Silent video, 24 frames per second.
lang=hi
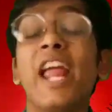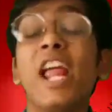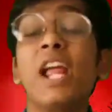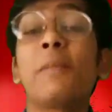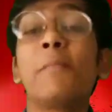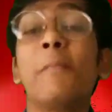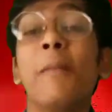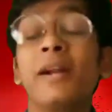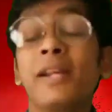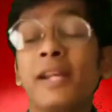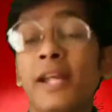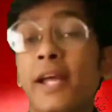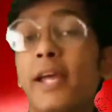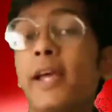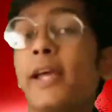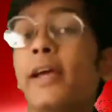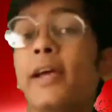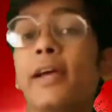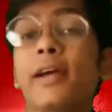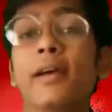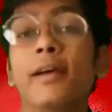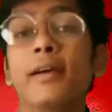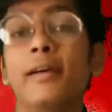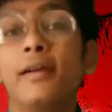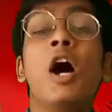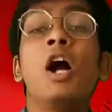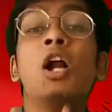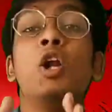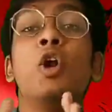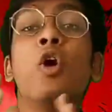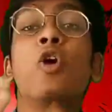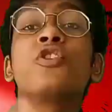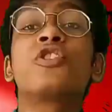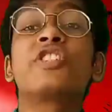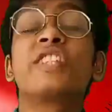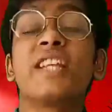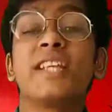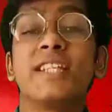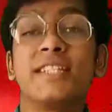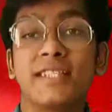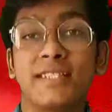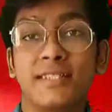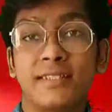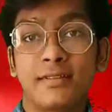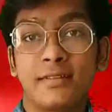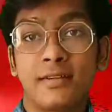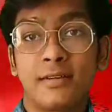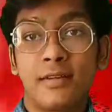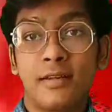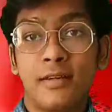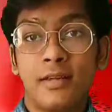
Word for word: एक बन गए हैं लो चेंस